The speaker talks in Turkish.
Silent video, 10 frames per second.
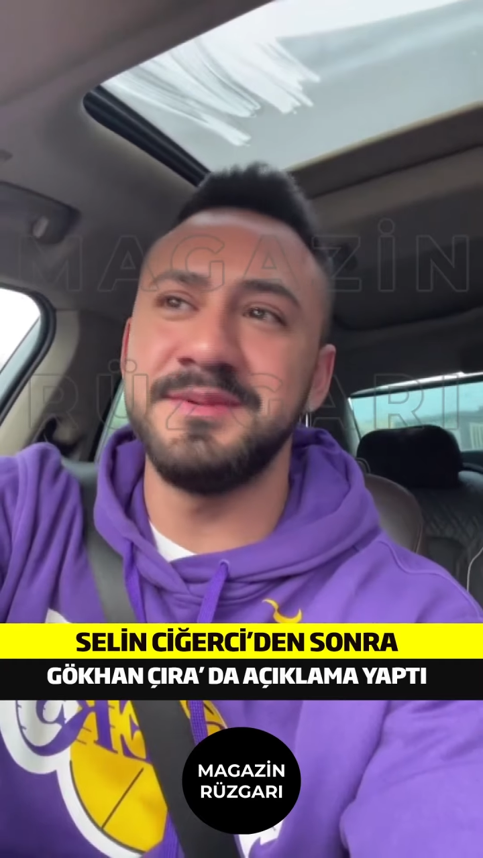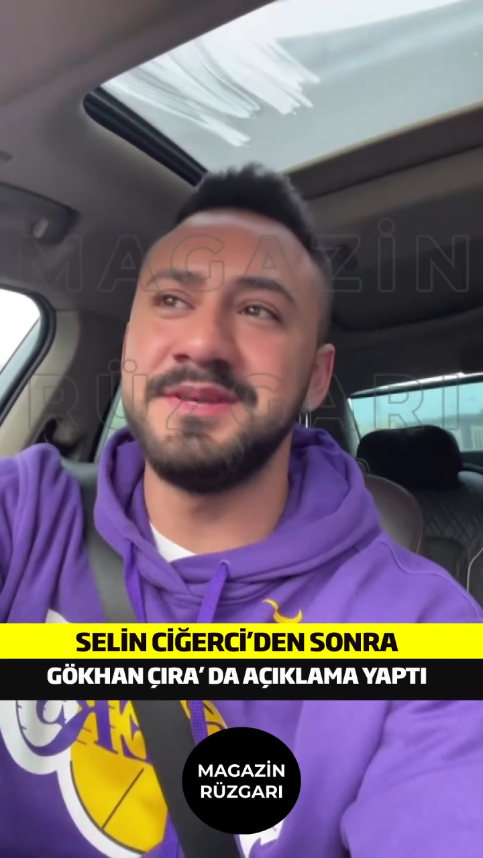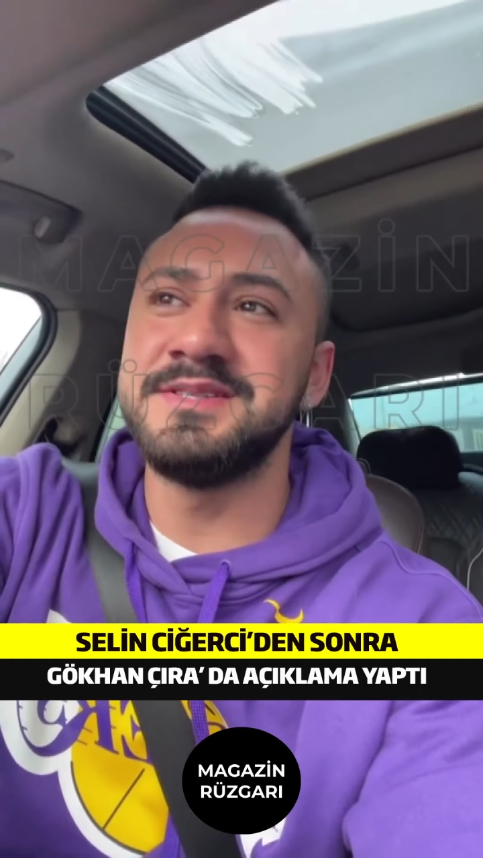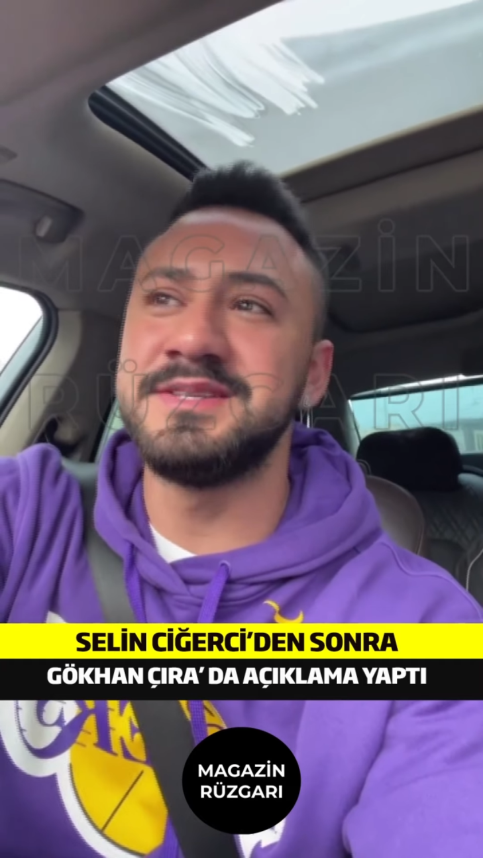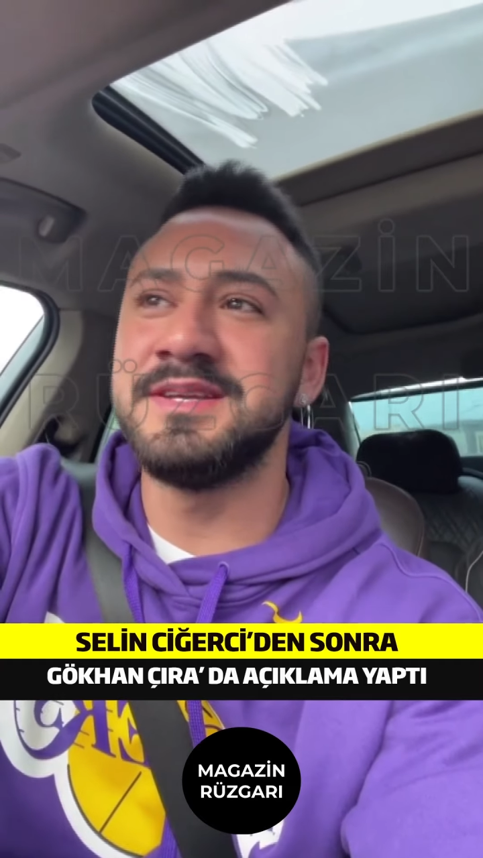Bir
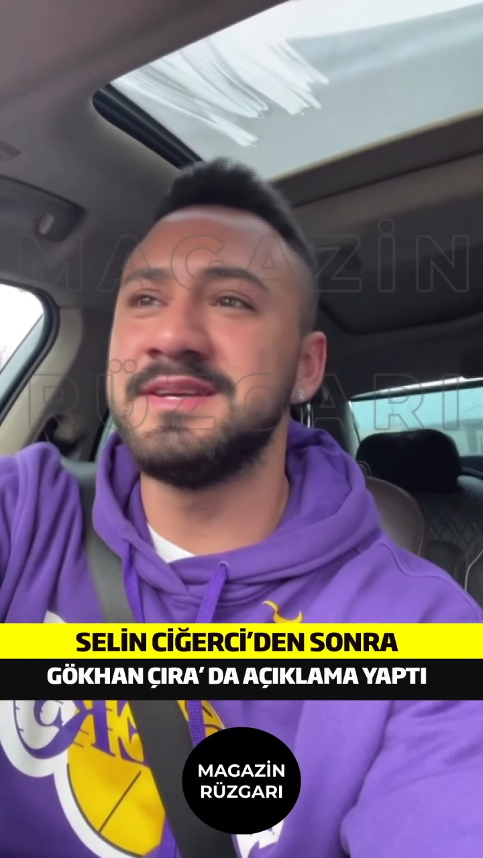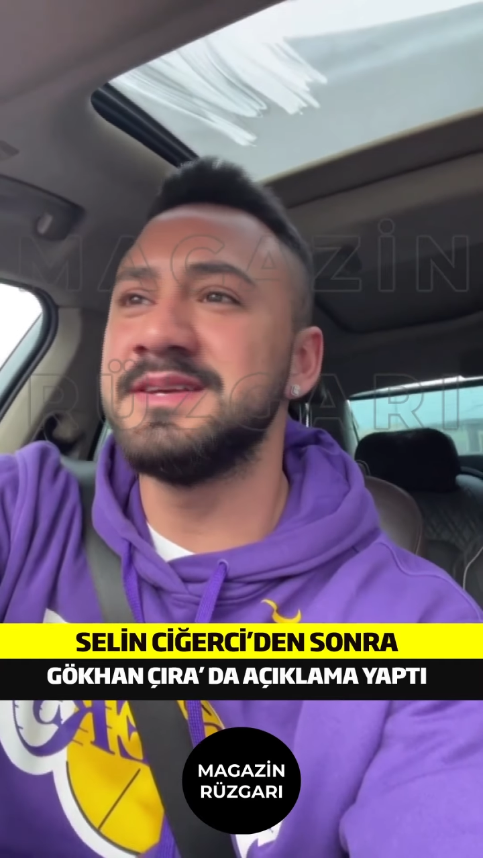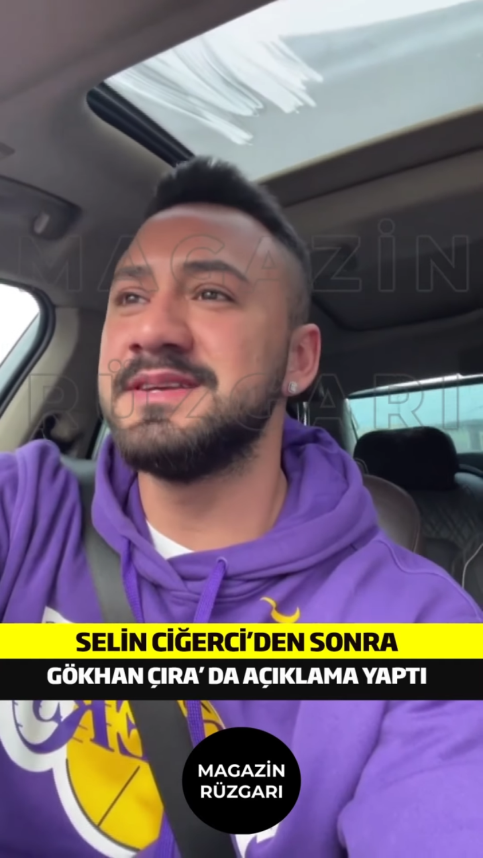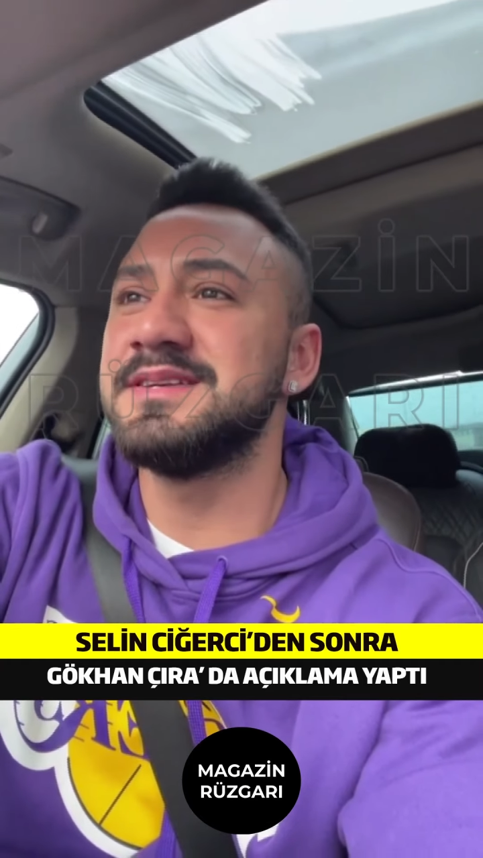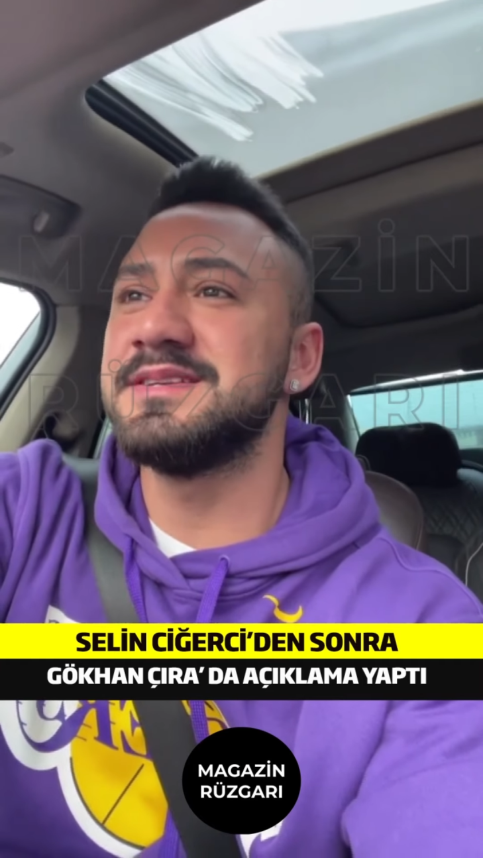
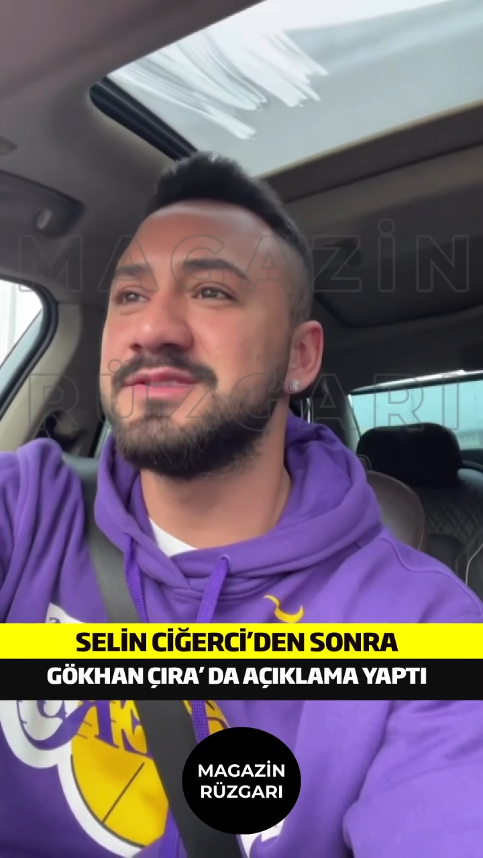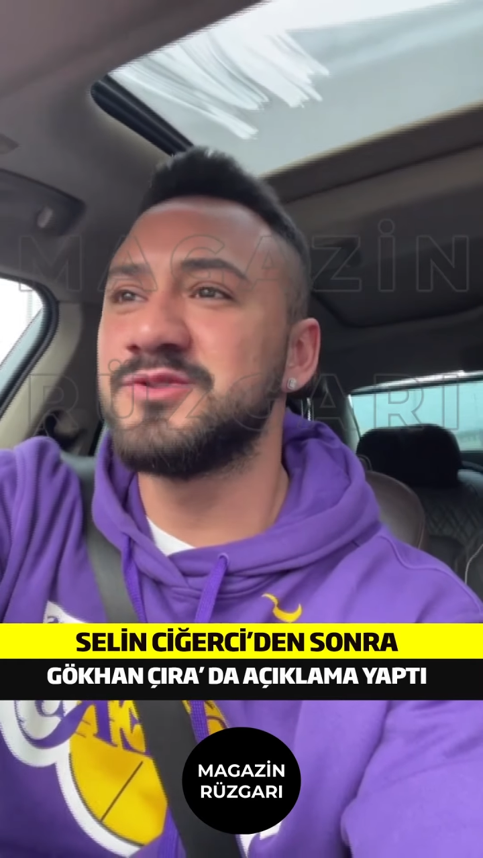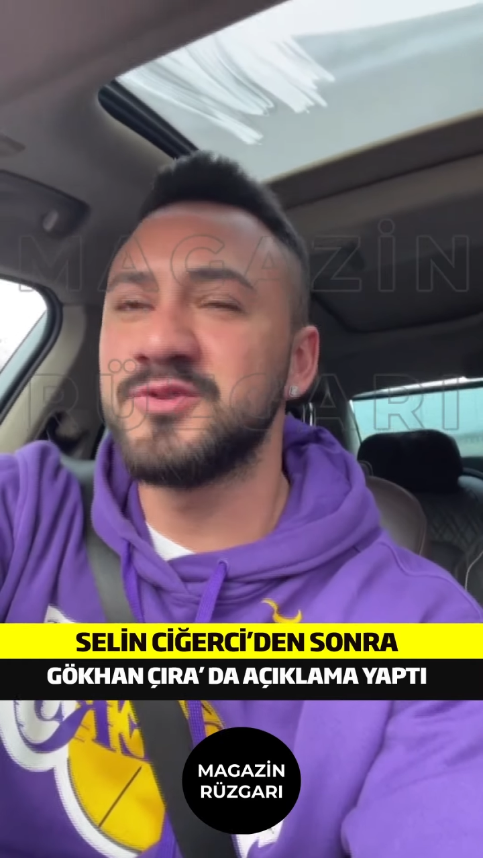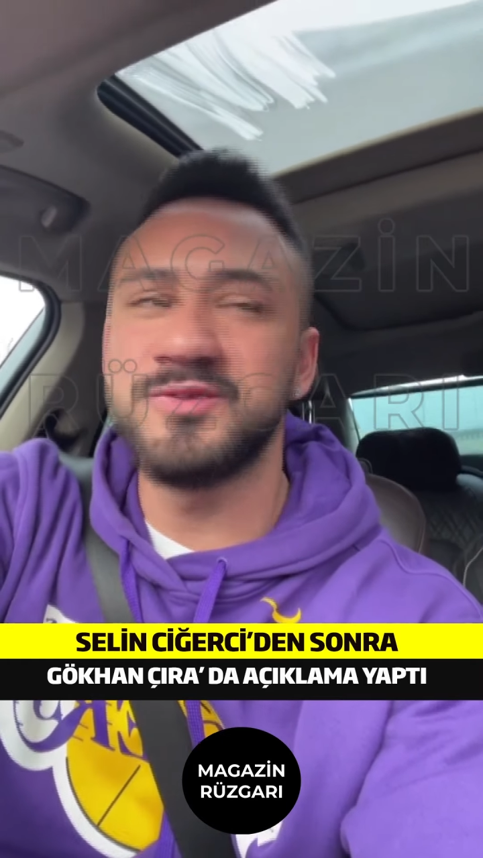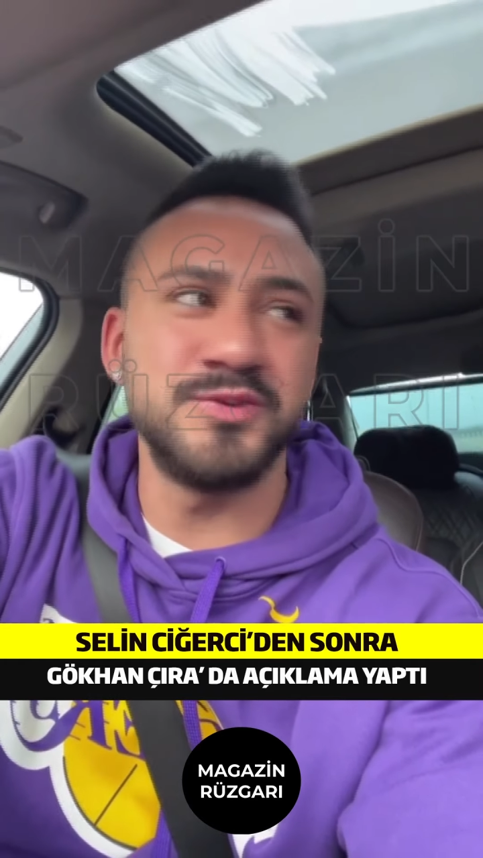insanı
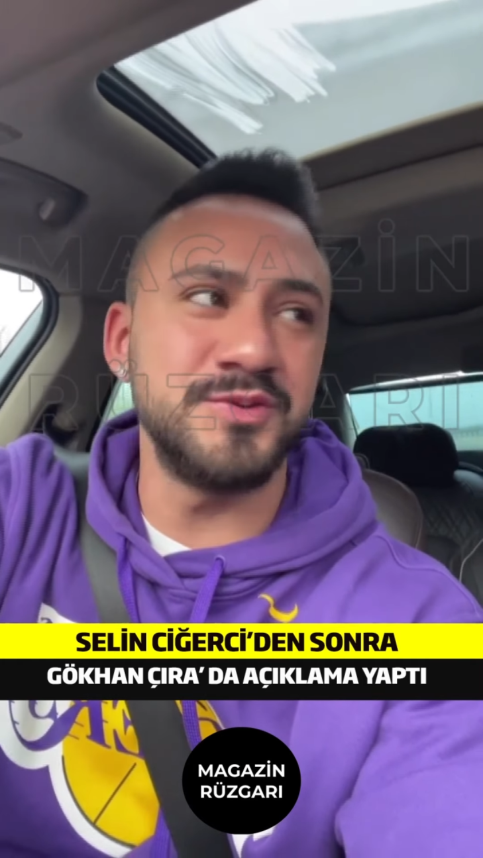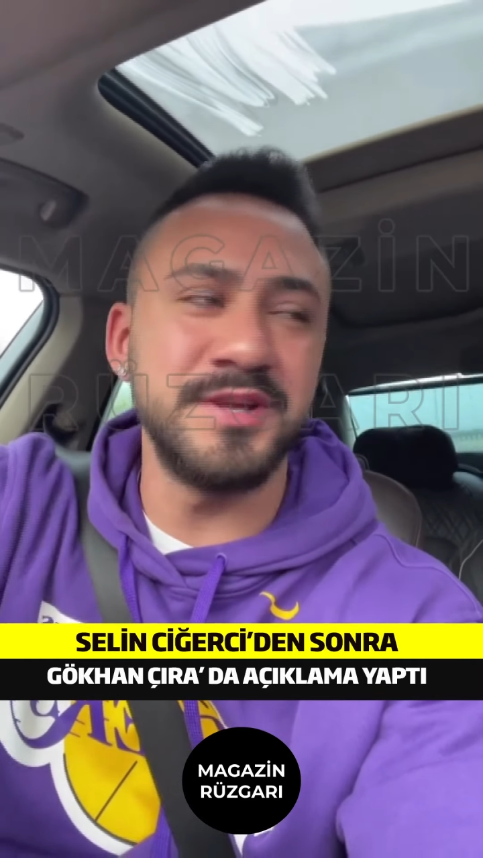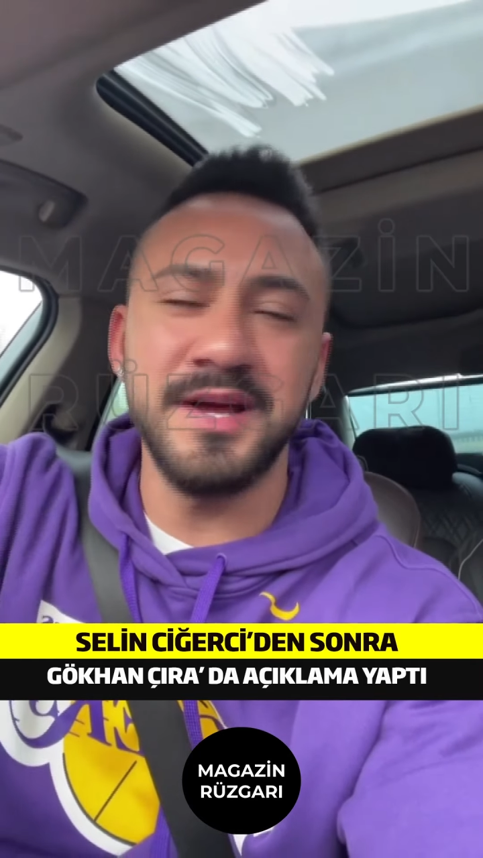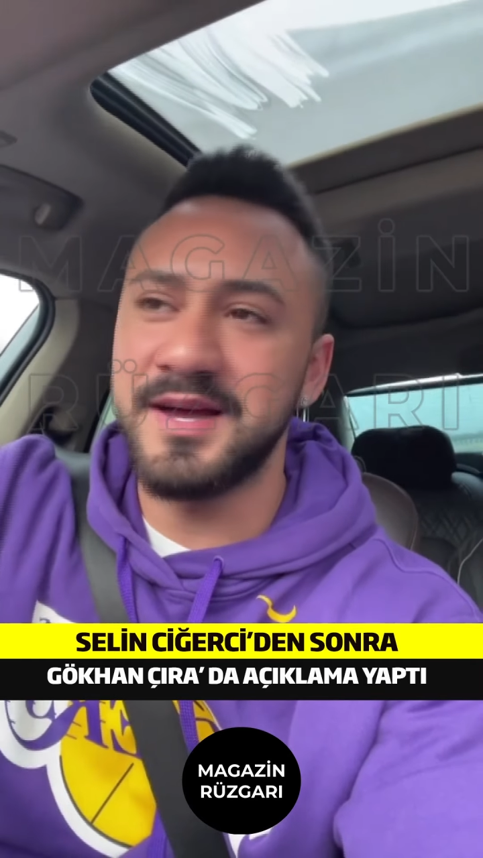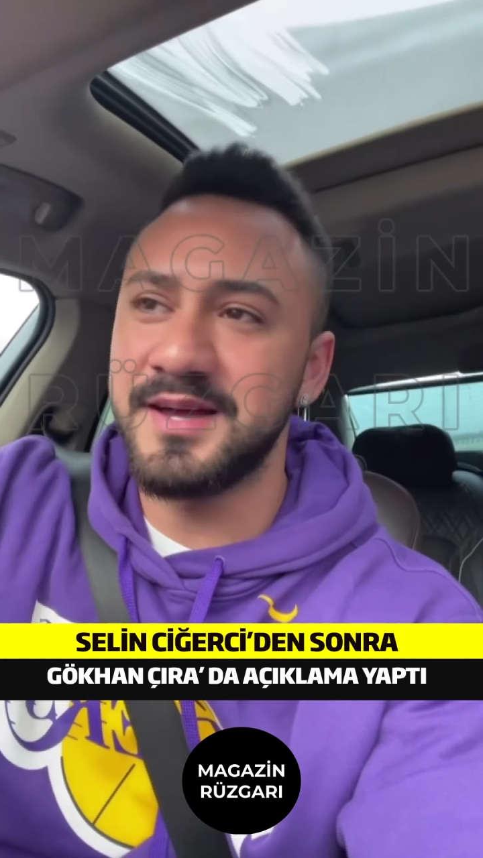
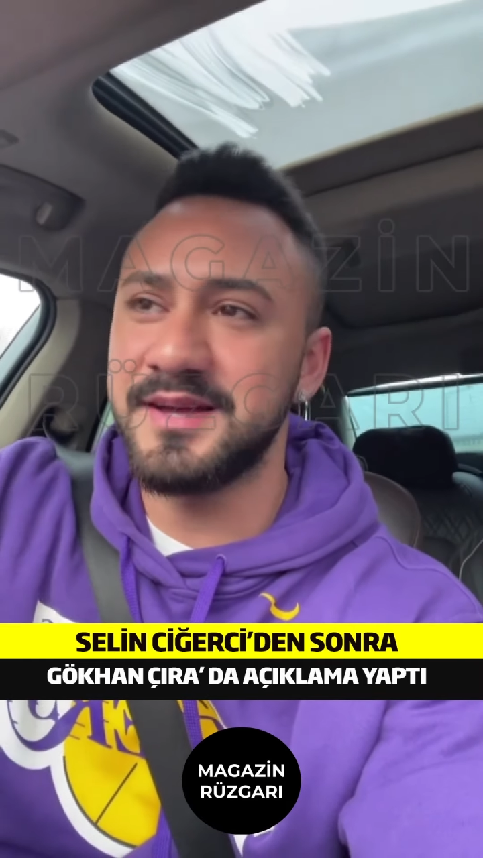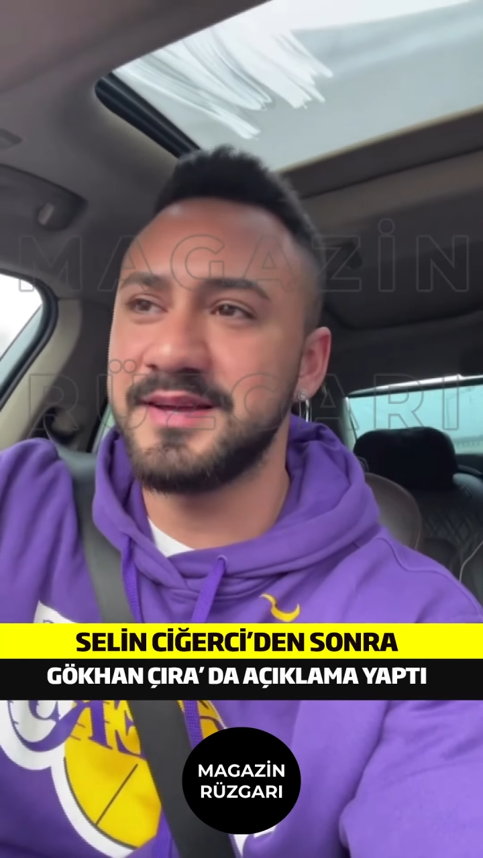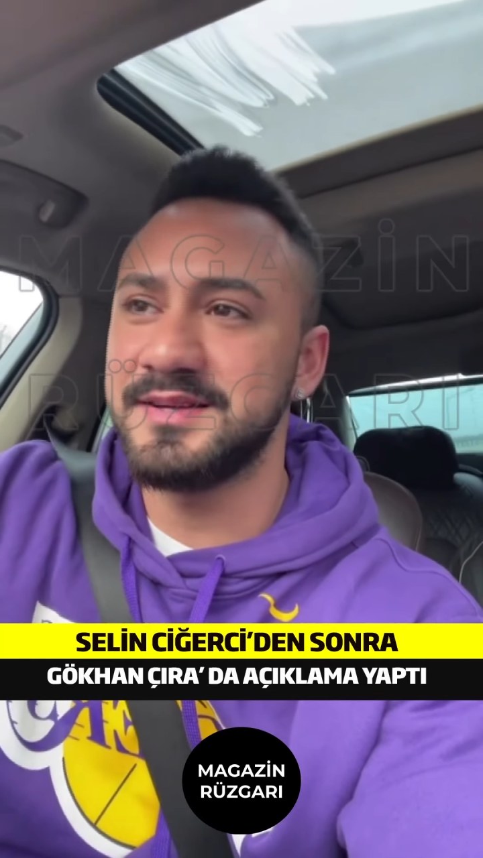çocuğunla